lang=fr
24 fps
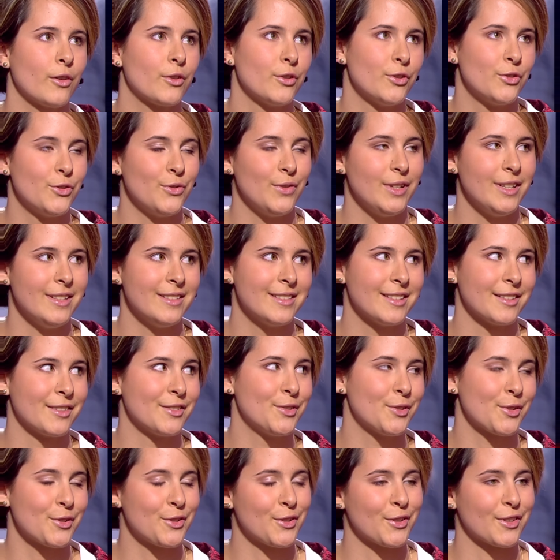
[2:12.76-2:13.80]
que je suis 5
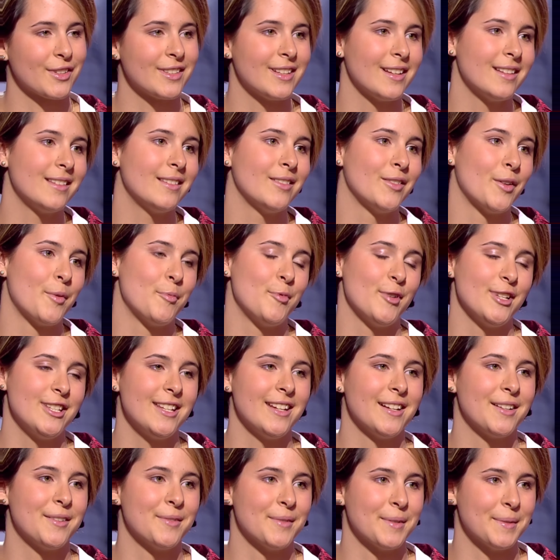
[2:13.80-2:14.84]
jours sur 7 à
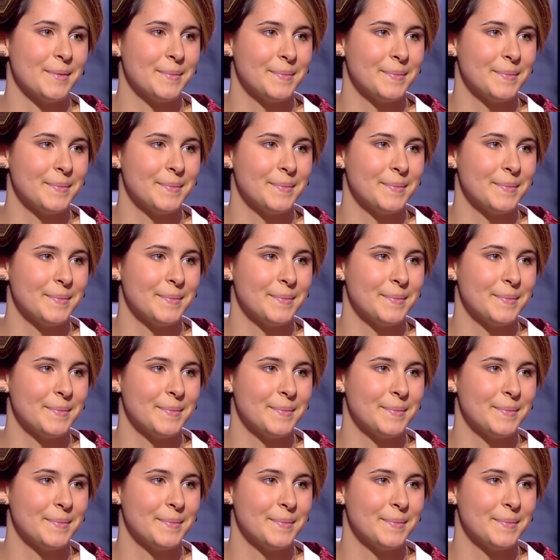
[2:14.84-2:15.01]
Boîtier, quoi.